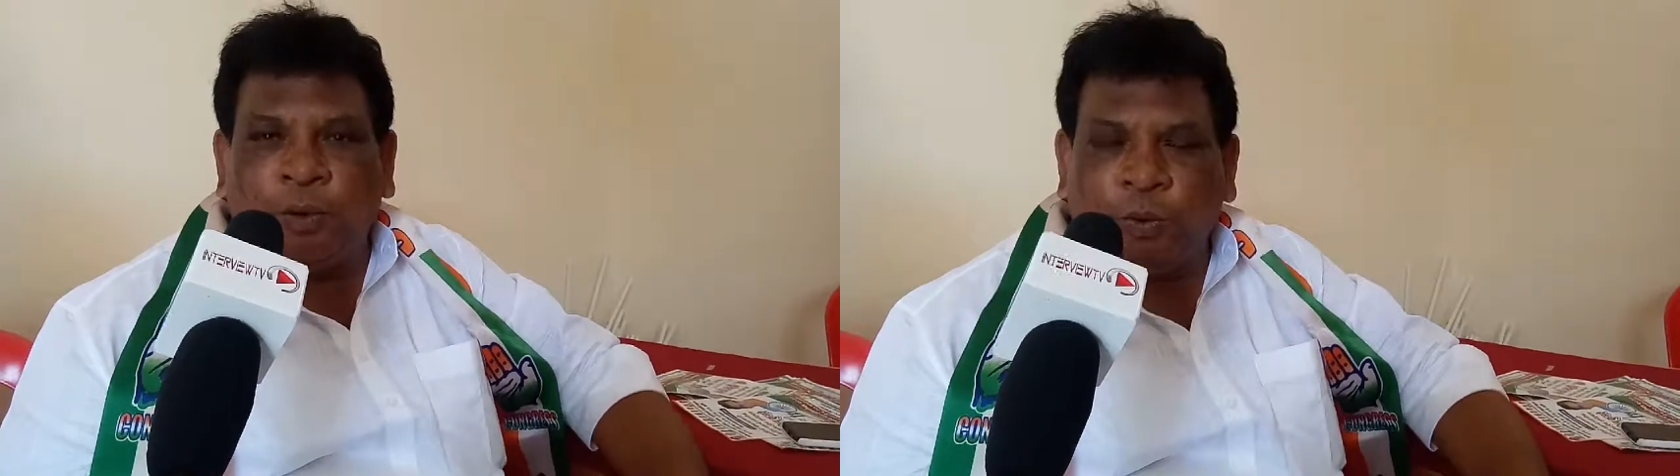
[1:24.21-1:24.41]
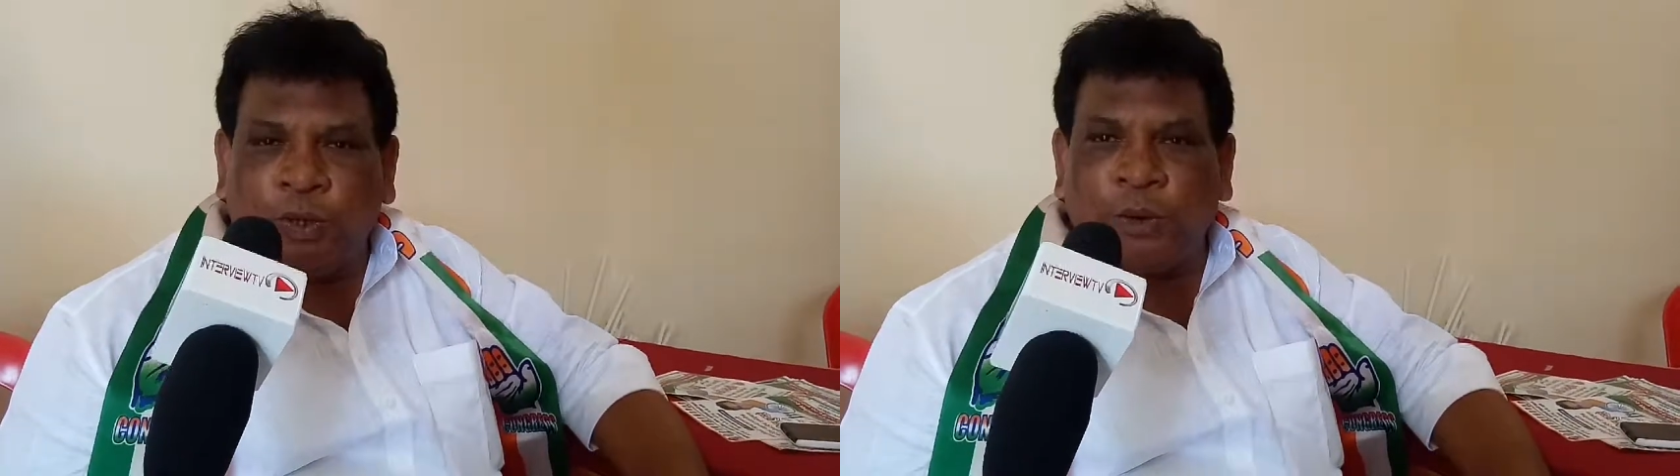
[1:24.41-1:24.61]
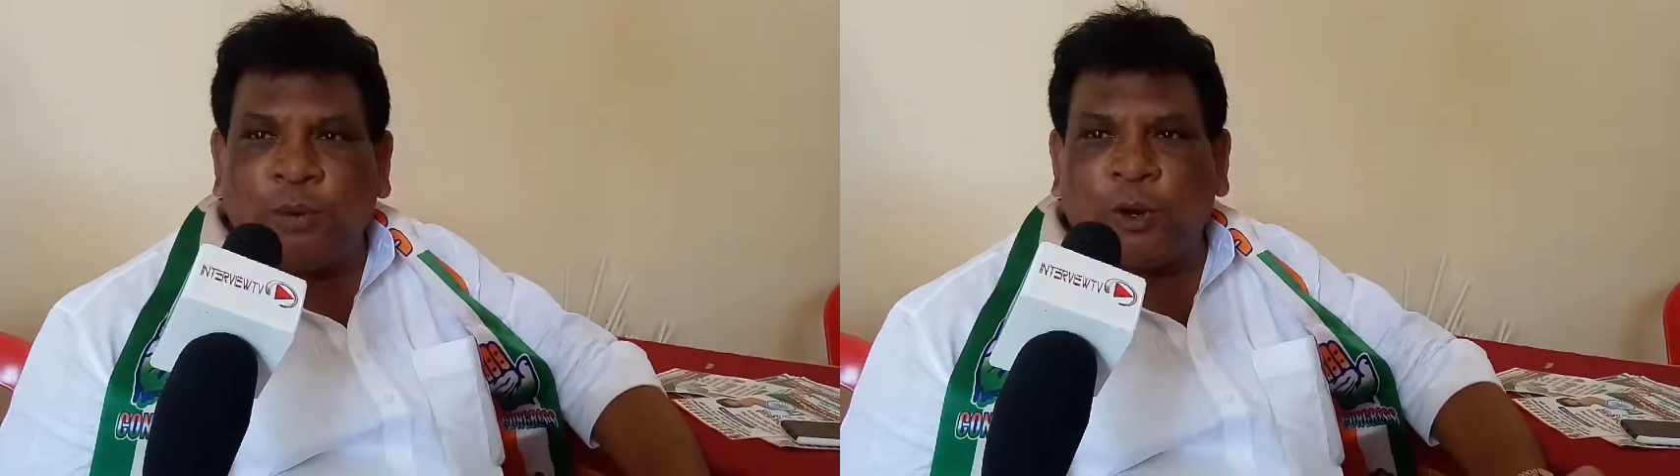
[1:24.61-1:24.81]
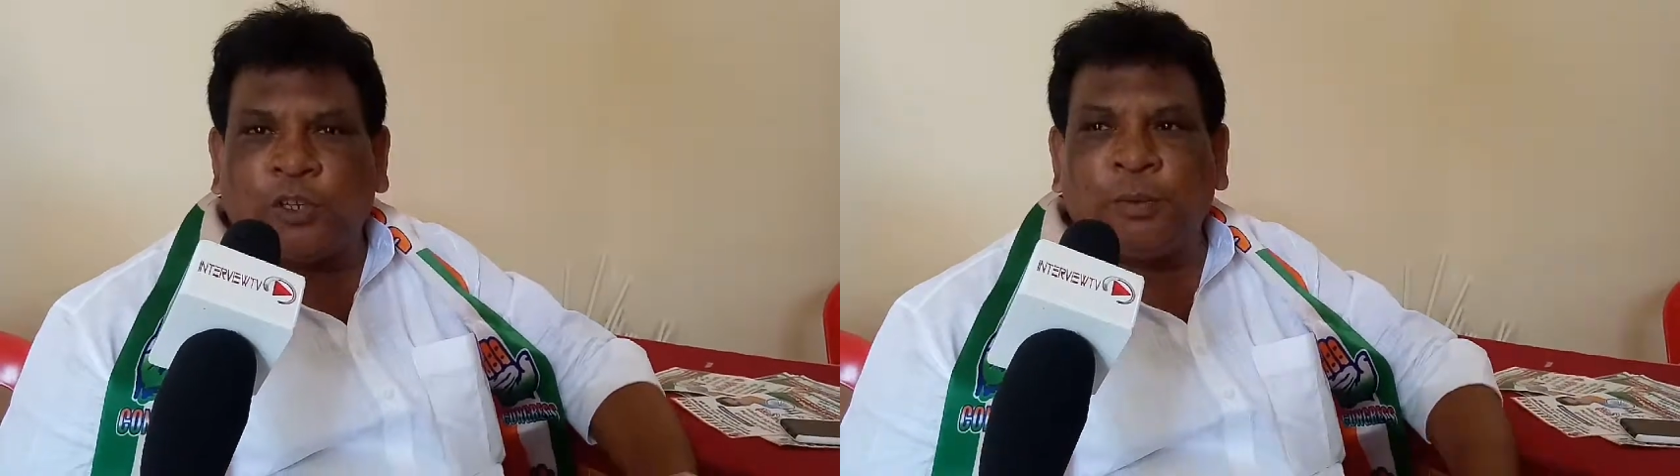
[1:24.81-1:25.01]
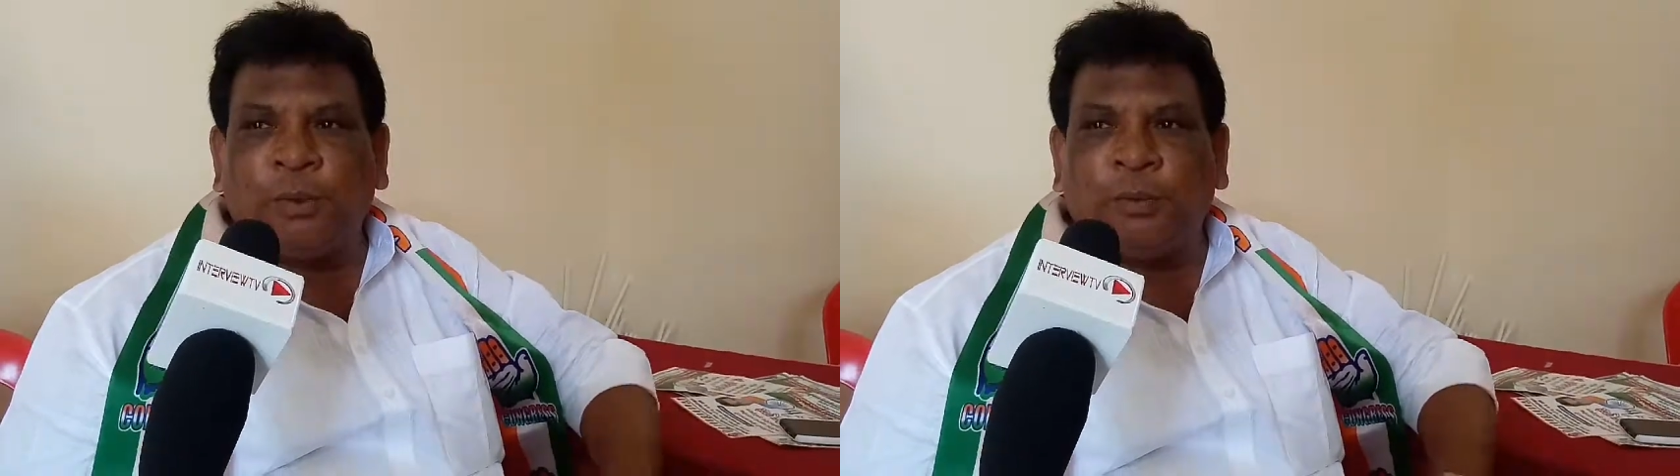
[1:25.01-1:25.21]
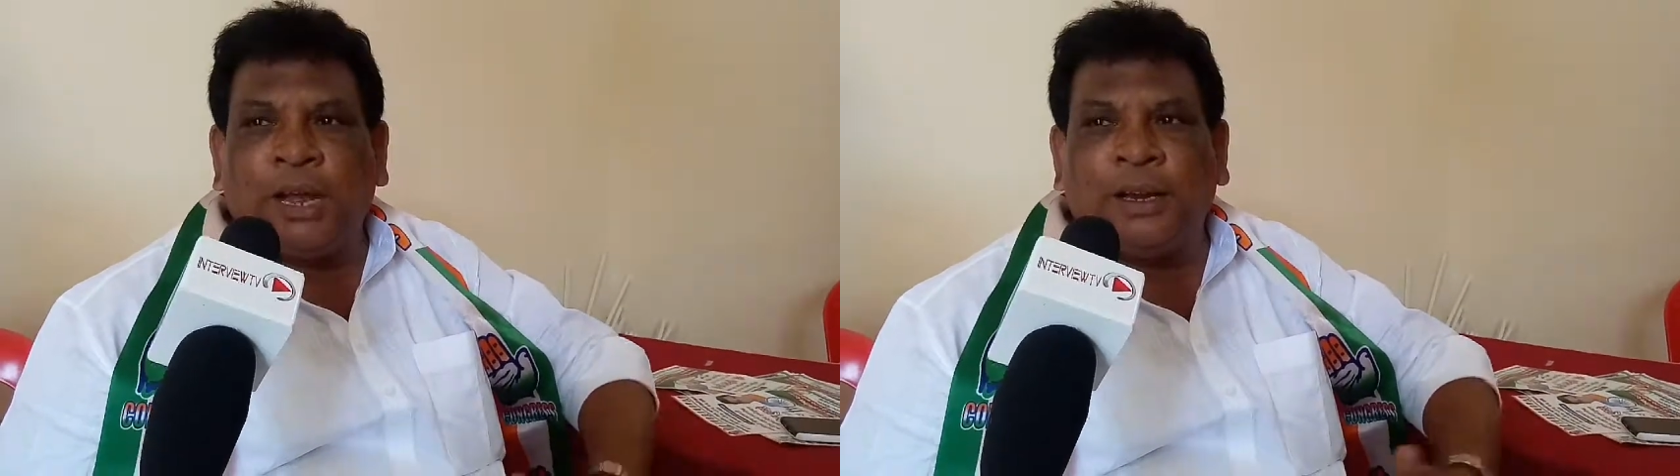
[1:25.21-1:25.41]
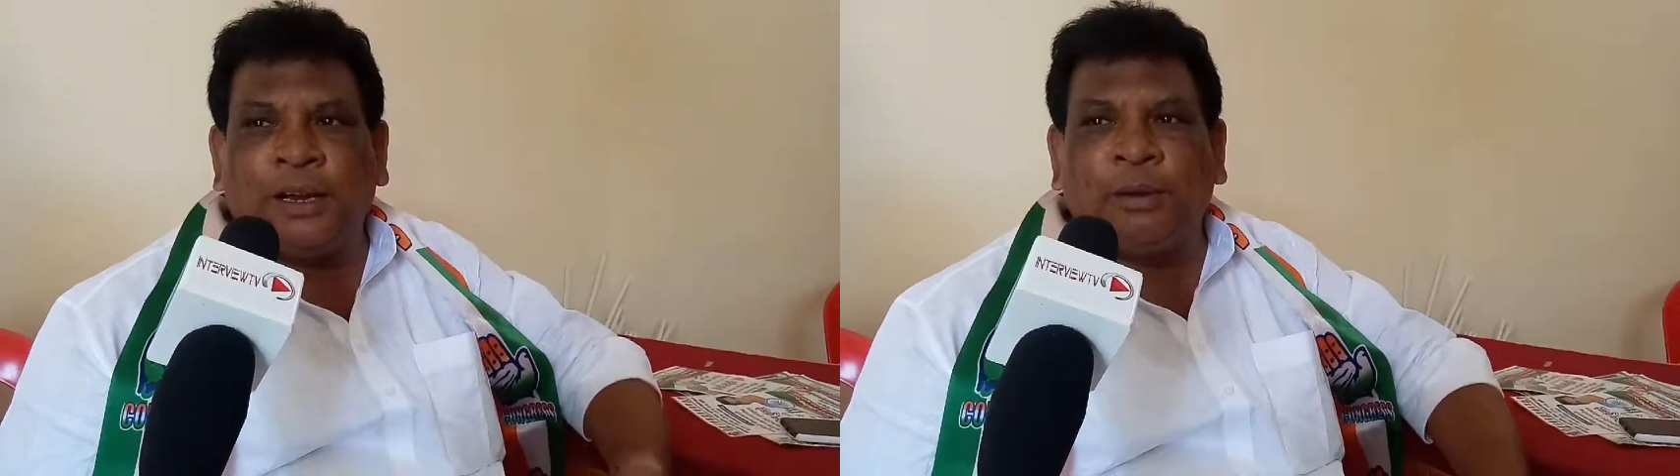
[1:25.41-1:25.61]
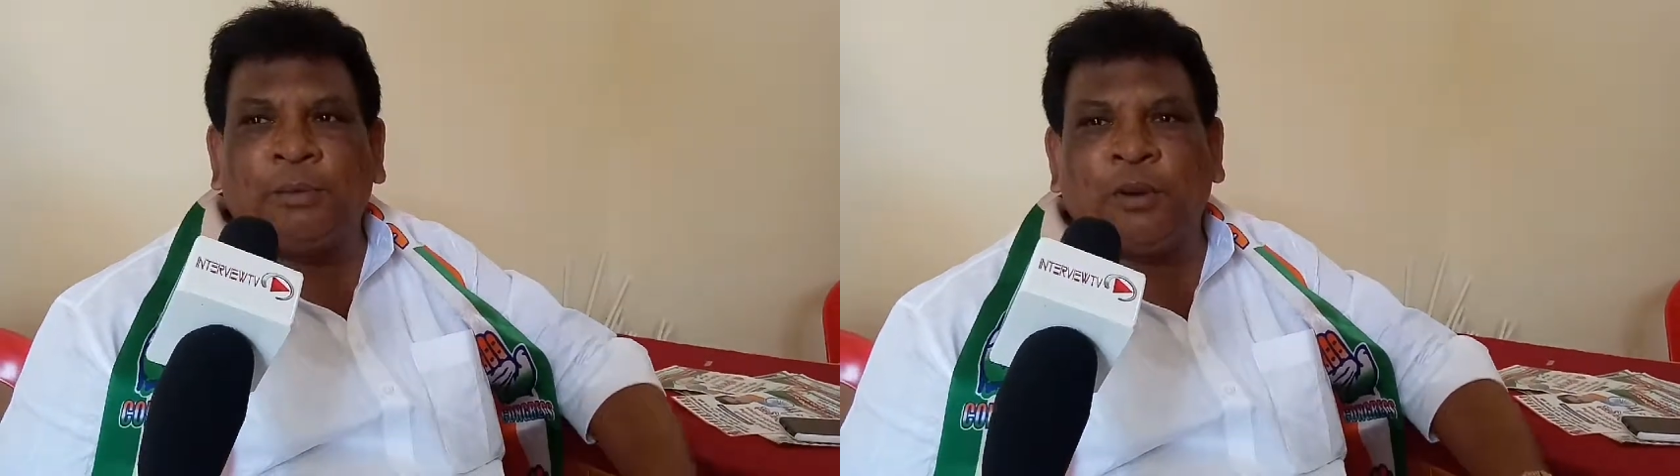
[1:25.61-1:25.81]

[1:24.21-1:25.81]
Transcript: उनके भरोसे पे मैं हंड्रेड एंड वन